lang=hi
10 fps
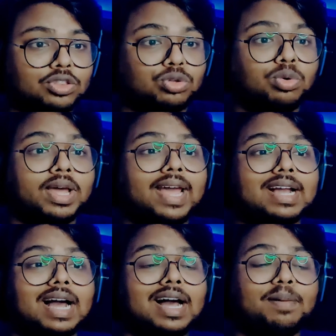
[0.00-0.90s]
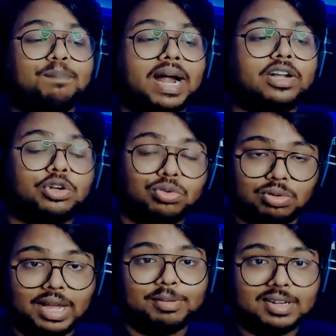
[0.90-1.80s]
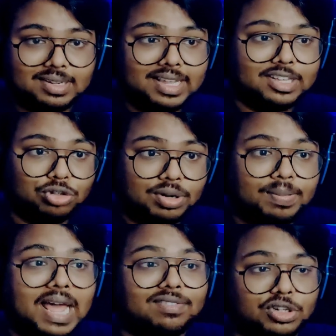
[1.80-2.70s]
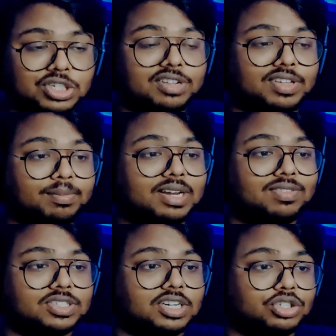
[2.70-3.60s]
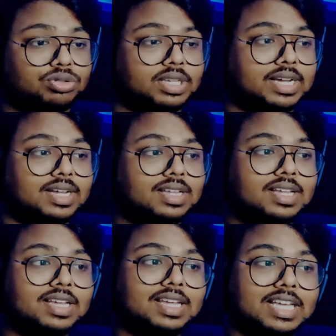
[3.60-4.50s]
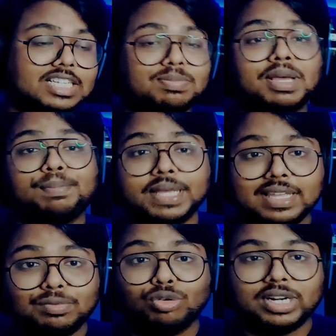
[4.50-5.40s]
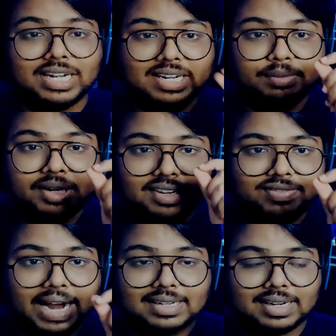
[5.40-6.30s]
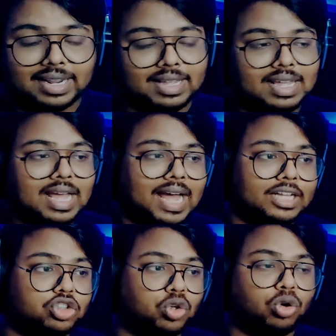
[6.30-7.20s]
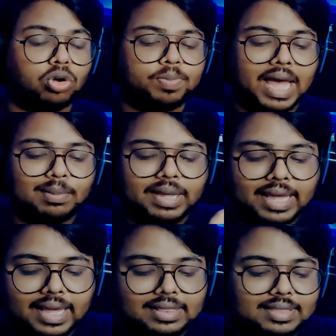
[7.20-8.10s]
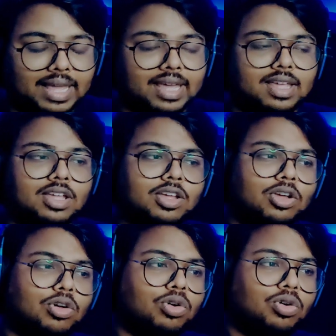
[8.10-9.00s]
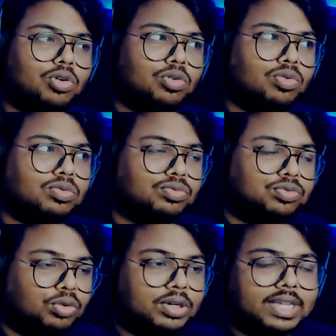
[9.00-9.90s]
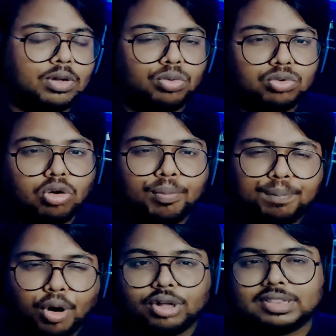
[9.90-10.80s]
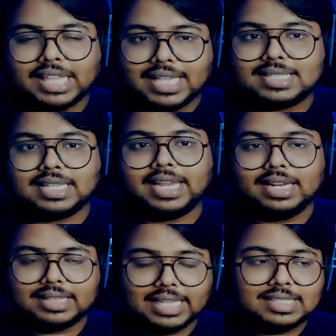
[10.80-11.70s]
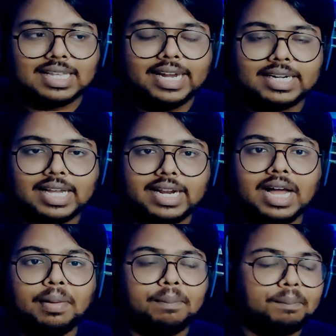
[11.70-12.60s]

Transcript: तू है कहाँ पार्ट टू आई मीन ये जो रिप्लाई वर्जन है फीमेल वर्जन है श्रुति का इसमें भी वो रिलेटेबिलिटी फैक्टर है एंड जो लोग प्यार में हैं थे वो उन, उनको बहुत तेज से तेज़ी से हिट करेगा